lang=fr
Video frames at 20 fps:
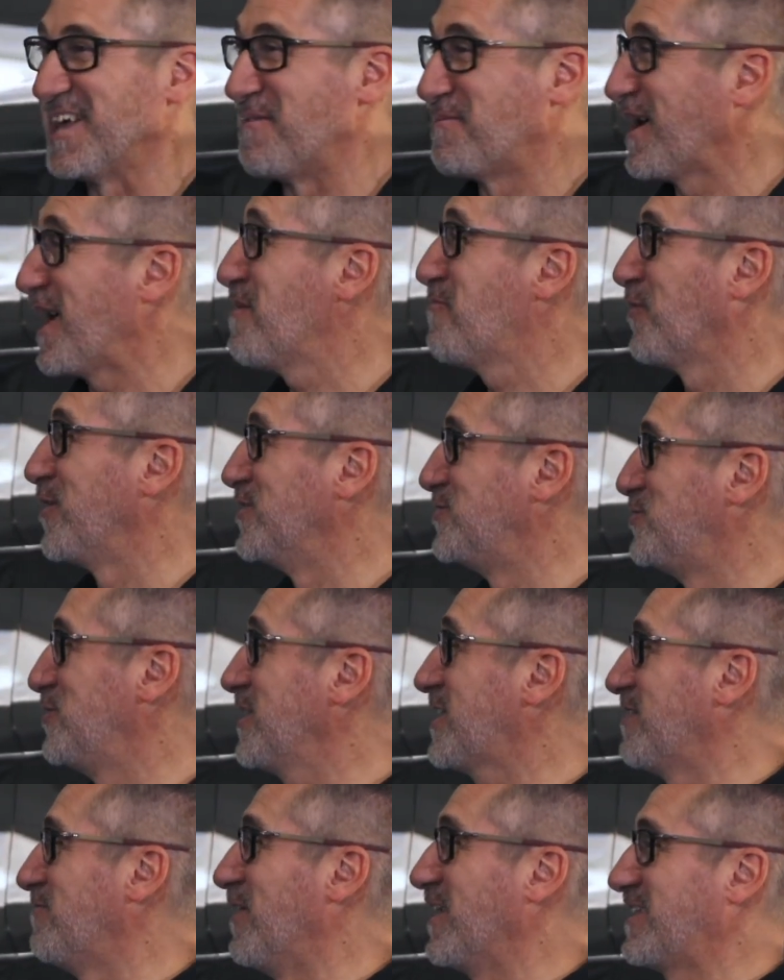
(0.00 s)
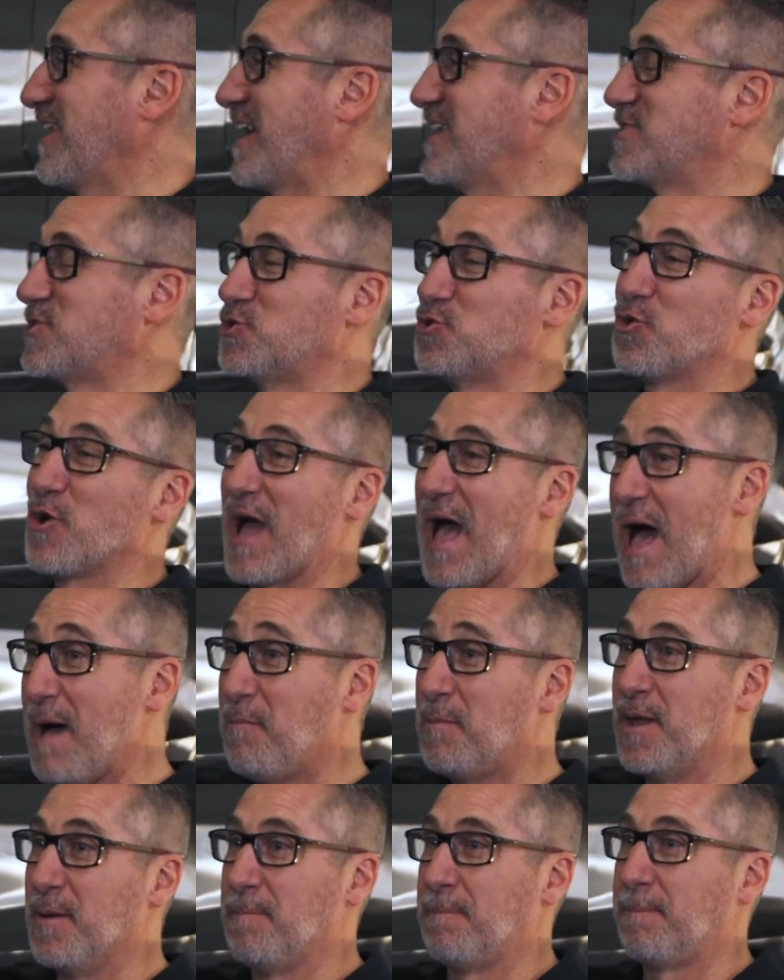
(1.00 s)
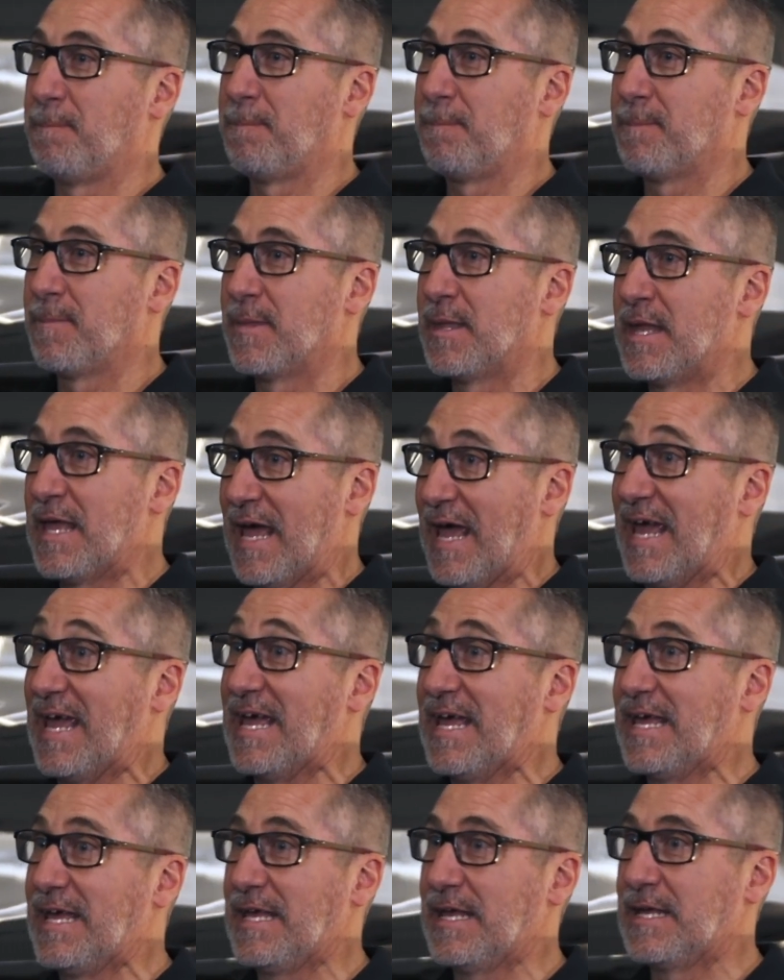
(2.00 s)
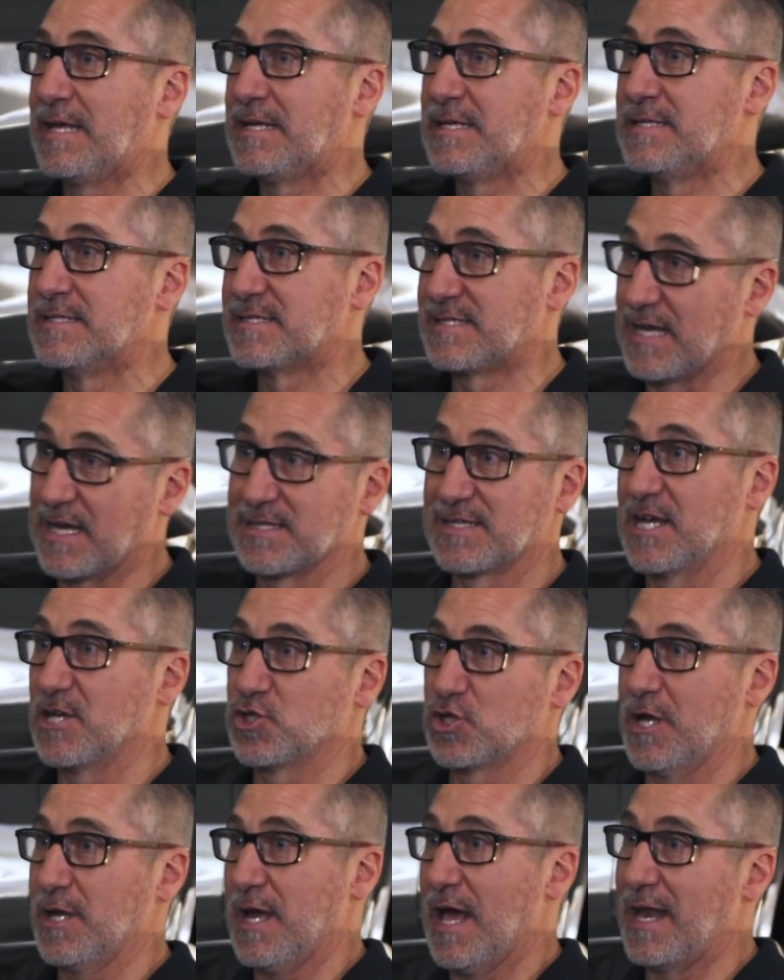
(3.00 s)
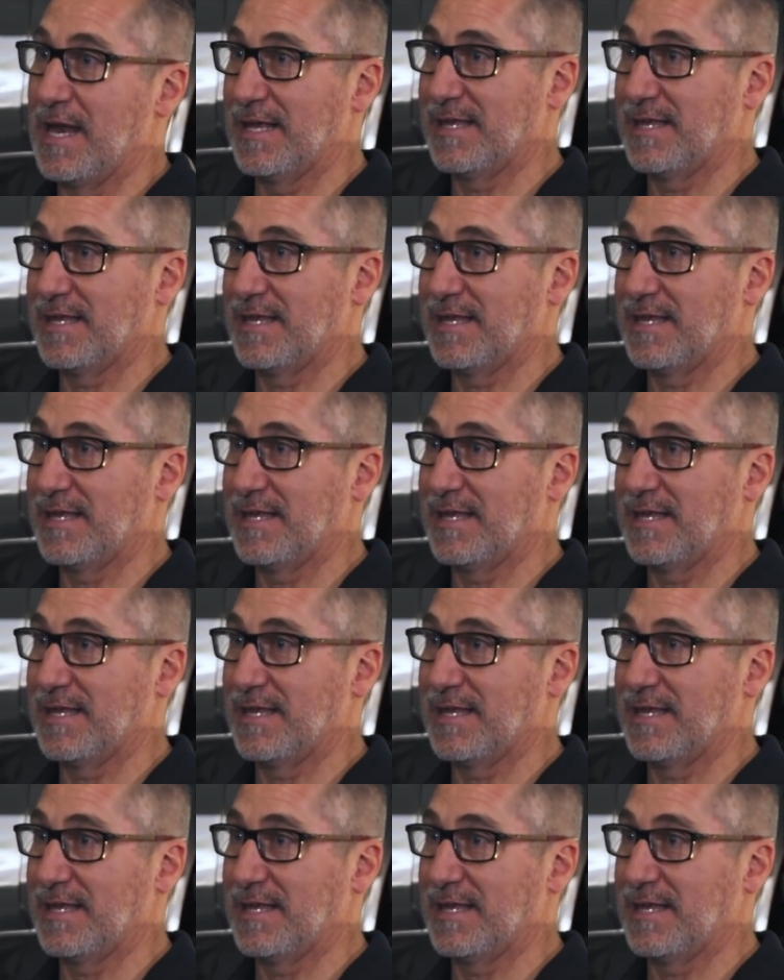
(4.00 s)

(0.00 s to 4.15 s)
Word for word: ça prend un produit qui va être durable. Oui. Et sans agent à